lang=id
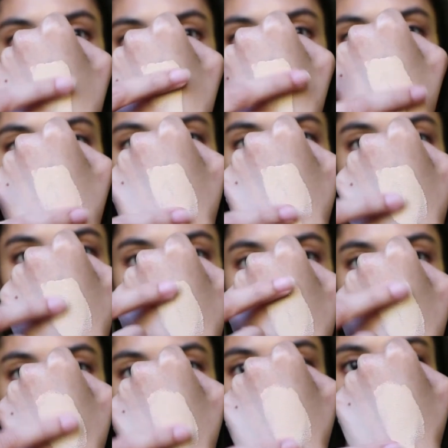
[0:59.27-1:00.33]
ya,
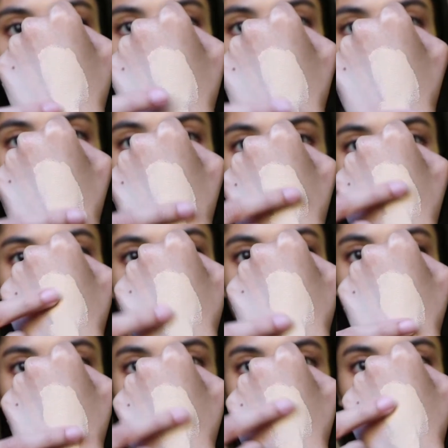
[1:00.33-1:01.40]
teksturnya
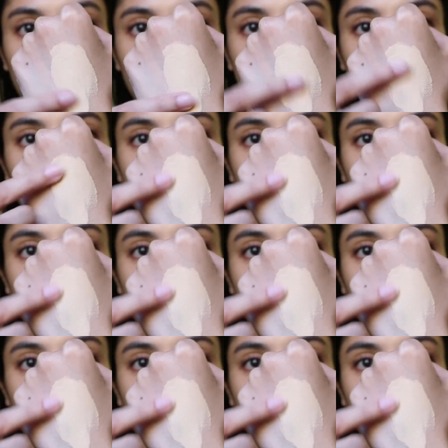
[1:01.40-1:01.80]
seperti itu